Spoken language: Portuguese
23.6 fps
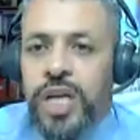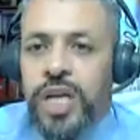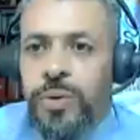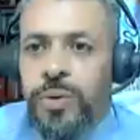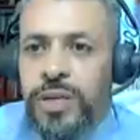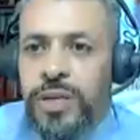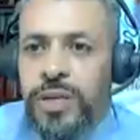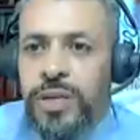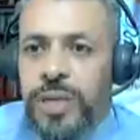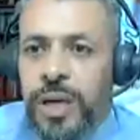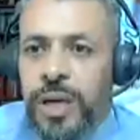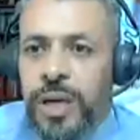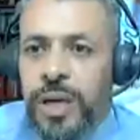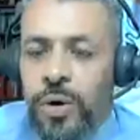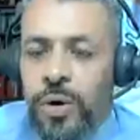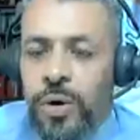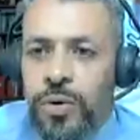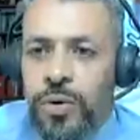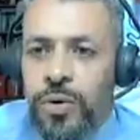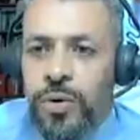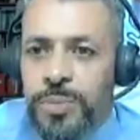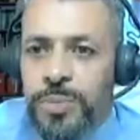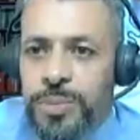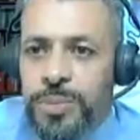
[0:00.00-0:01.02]
e
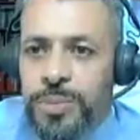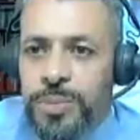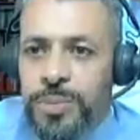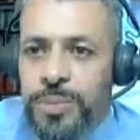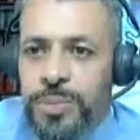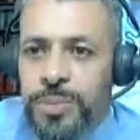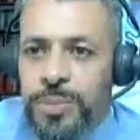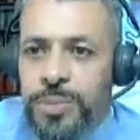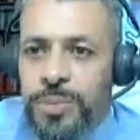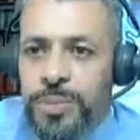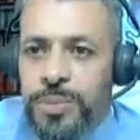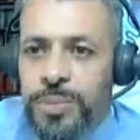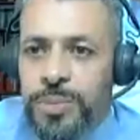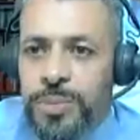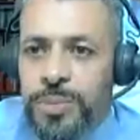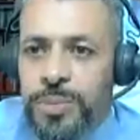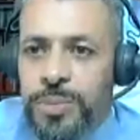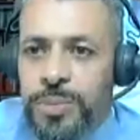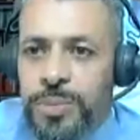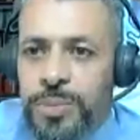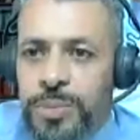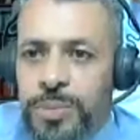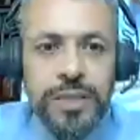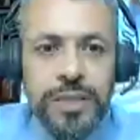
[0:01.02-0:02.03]
engajarem
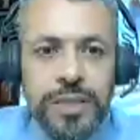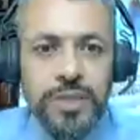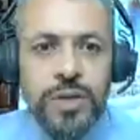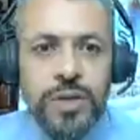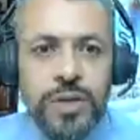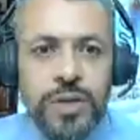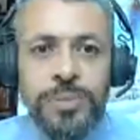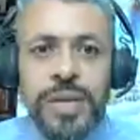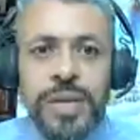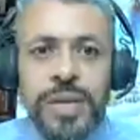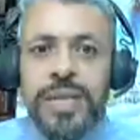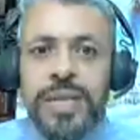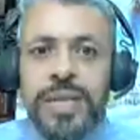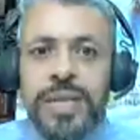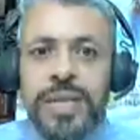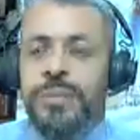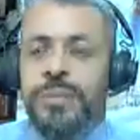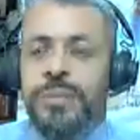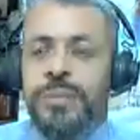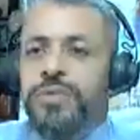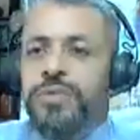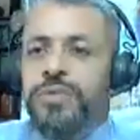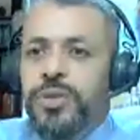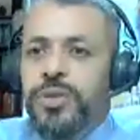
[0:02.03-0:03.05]
e compartilharem